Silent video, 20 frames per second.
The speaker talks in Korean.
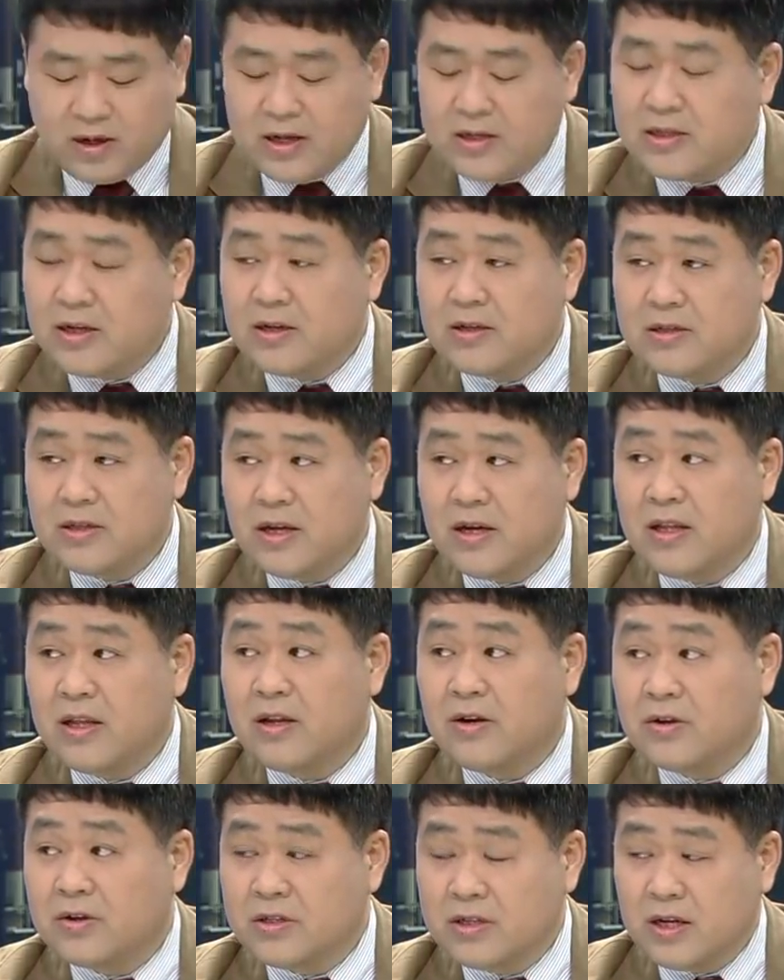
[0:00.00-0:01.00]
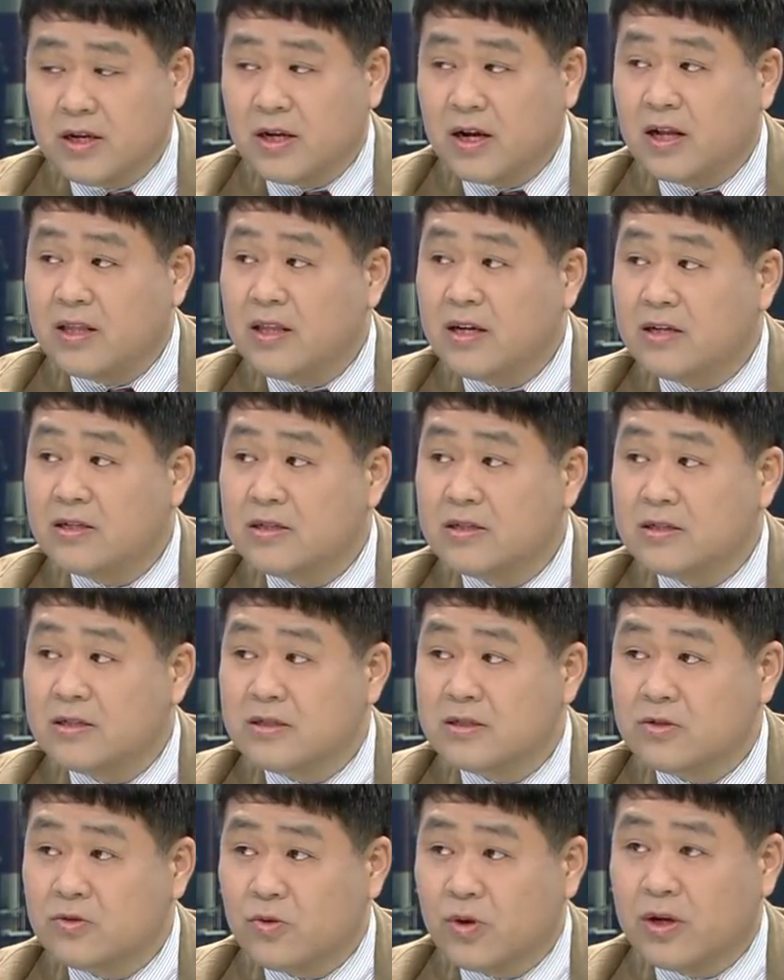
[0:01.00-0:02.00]
카자흐스탄이나 러시아나
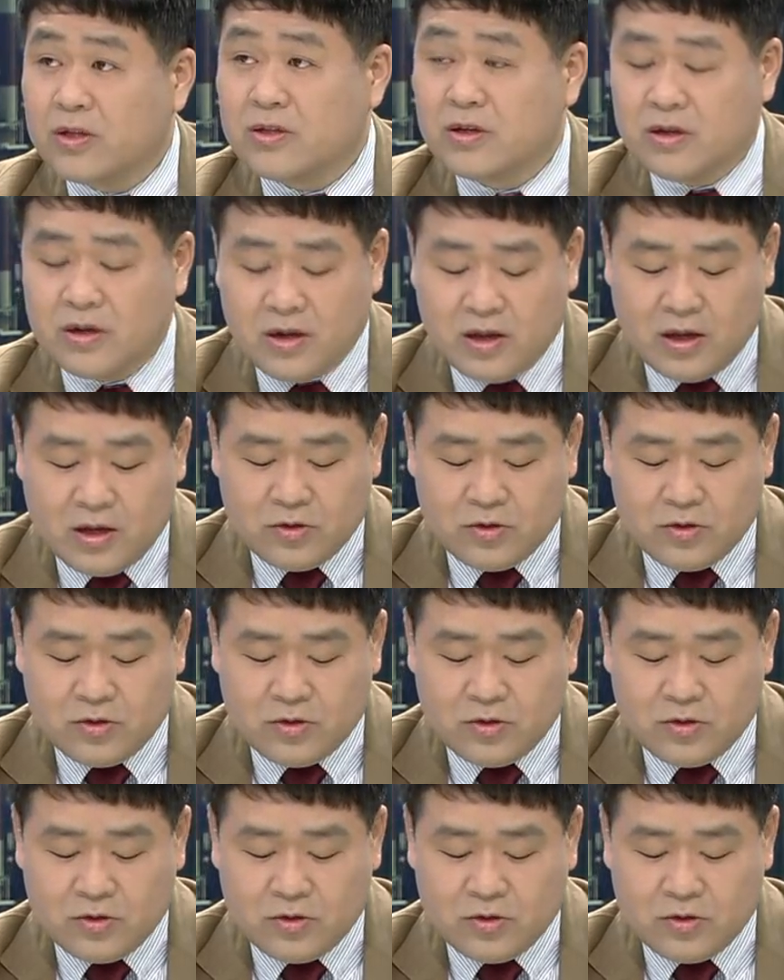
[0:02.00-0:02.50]
카타르 쪽에서